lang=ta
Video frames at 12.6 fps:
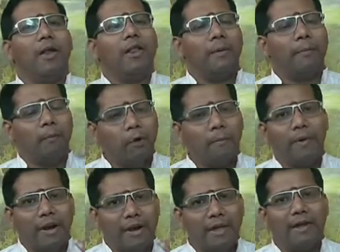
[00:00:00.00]
நீங்க
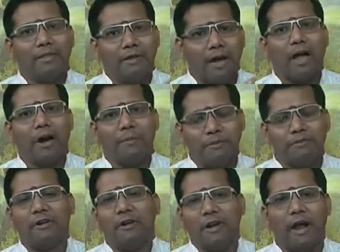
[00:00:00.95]
பொறுப்புகள் ஏத்துக்க
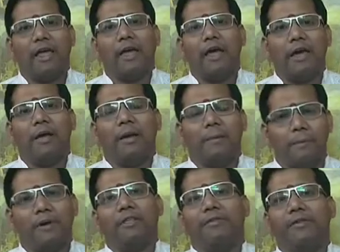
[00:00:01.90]
ஆரம்பிச்சுக்கிட்டாலே
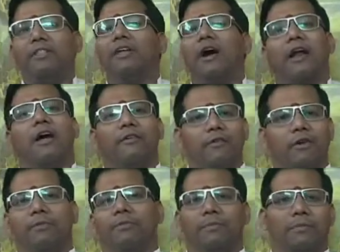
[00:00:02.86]
பதவி தானா
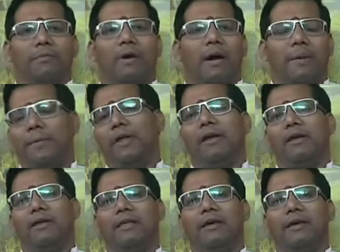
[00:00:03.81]
வரும்
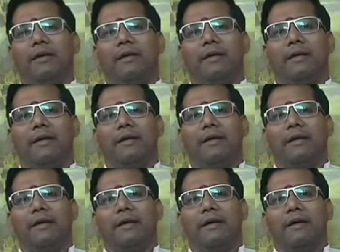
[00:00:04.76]
அப்படின்றது
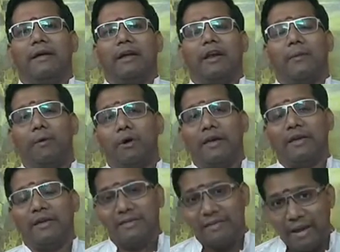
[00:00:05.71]
நம்மளோட
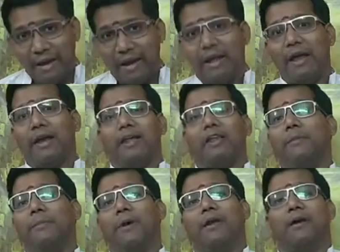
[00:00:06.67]
ஹிஸ்டரியே நிறைய
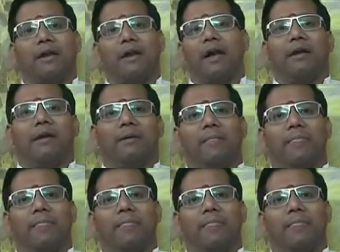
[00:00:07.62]
பேர் இருக்கிறாங்க